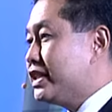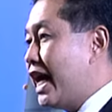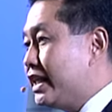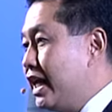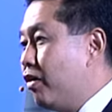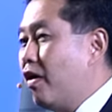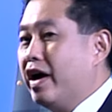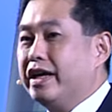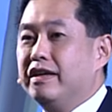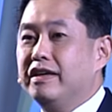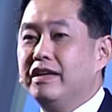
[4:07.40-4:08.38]
สชาติที่อร่อย
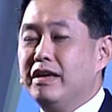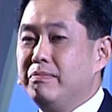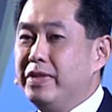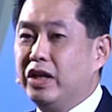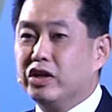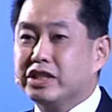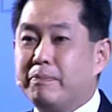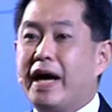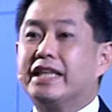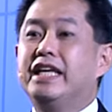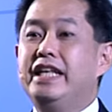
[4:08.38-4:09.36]
มีรสสัม
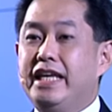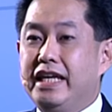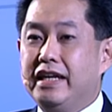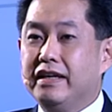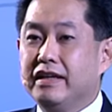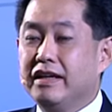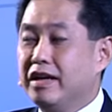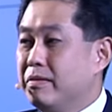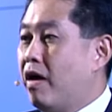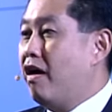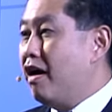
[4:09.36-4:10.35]
ผัสที่ดี
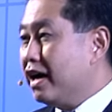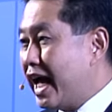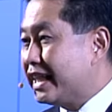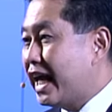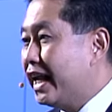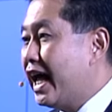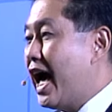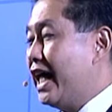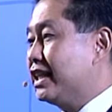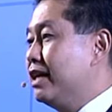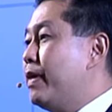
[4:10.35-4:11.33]
เพราะการทานอาหา
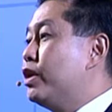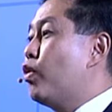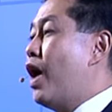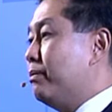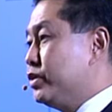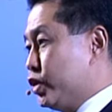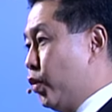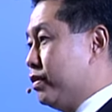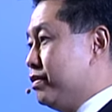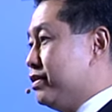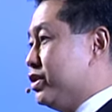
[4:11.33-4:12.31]
รถือเป็นความสุข
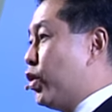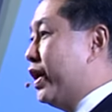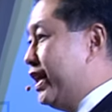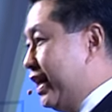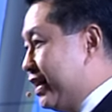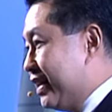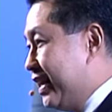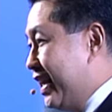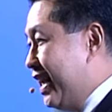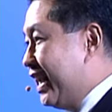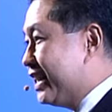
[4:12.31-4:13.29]
ส่วนหนึ่ง
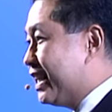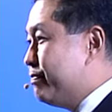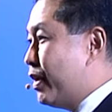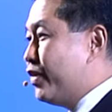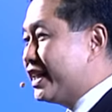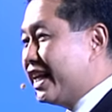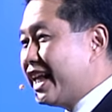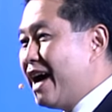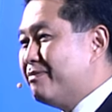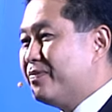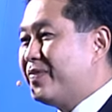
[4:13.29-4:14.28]
และถึงเป็นวัฒนธร
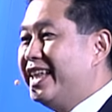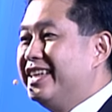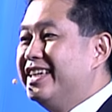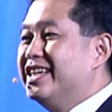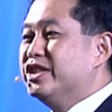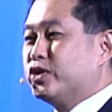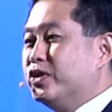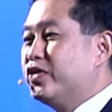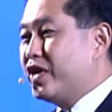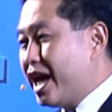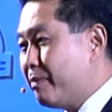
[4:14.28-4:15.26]
รมเป็นสุนท
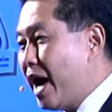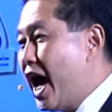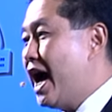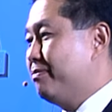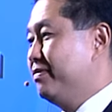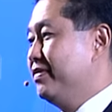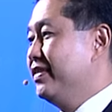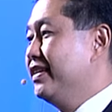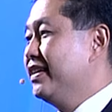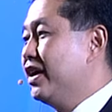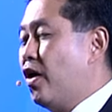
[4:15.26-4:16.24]
รียภาพ
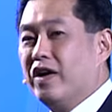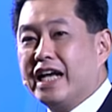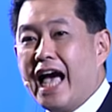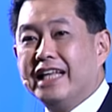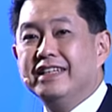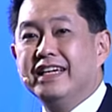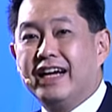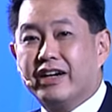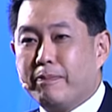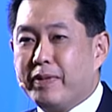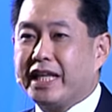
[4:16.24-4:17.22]
ของการ
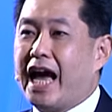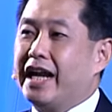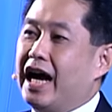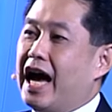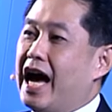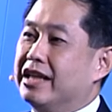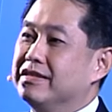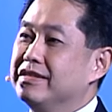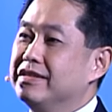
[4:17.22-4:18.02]
รับประทานอาหาร